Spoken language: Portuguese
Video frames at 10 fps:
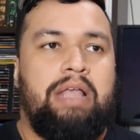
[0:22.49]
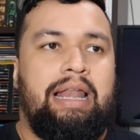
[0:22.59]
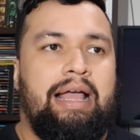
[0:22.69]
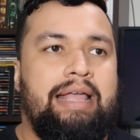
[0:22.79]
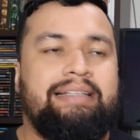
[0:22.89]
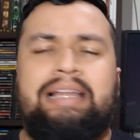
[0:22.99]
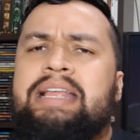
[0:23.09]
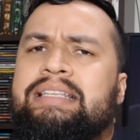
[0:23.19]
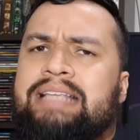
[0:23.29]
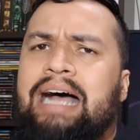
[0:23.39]
Ela é
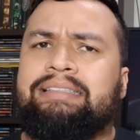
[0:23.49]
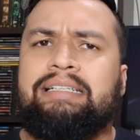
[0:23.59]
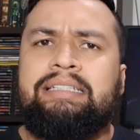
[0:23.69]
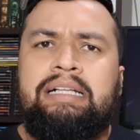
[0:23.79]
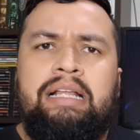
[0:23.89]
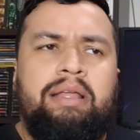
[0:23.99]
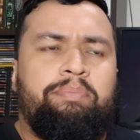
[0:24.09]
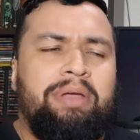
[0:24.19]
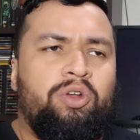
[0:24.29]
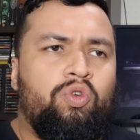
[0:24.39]
idealizada
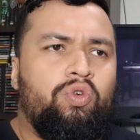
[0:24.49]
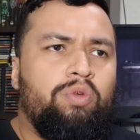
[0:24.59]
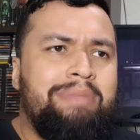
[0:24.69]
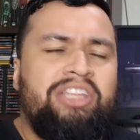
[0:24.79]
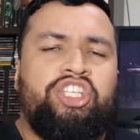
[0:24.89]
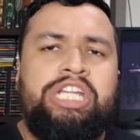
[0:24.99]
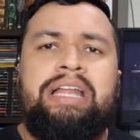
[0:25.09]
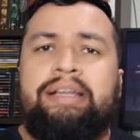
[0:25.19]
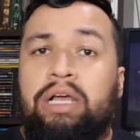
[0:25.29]
pelo Medina,